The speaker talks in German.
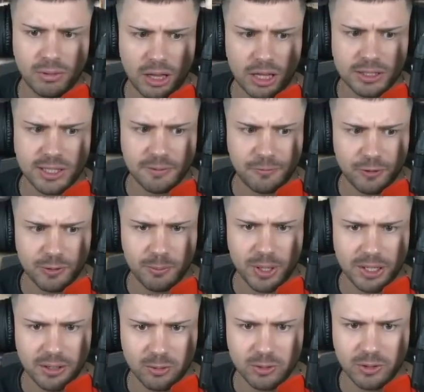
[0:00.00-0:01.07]
Ich habe von einem
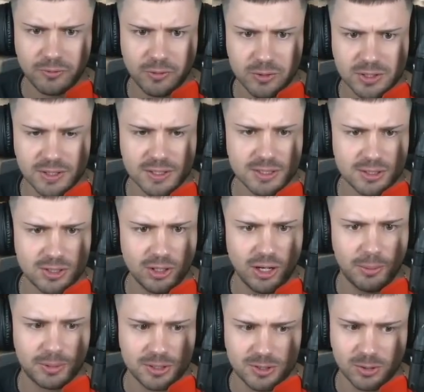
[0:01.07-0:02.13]
Penner 124 Dollar
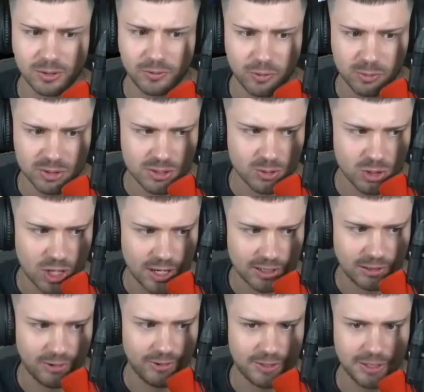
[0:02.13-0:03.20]
abgezogen. Ich fühle mich so schlecht,
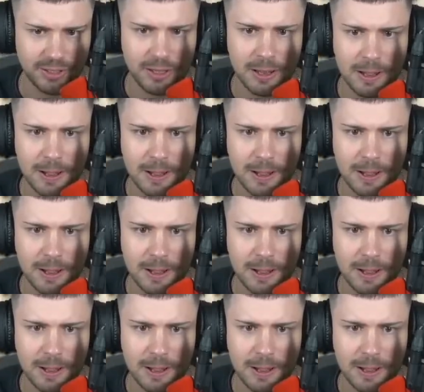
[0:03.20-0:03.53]
Leute.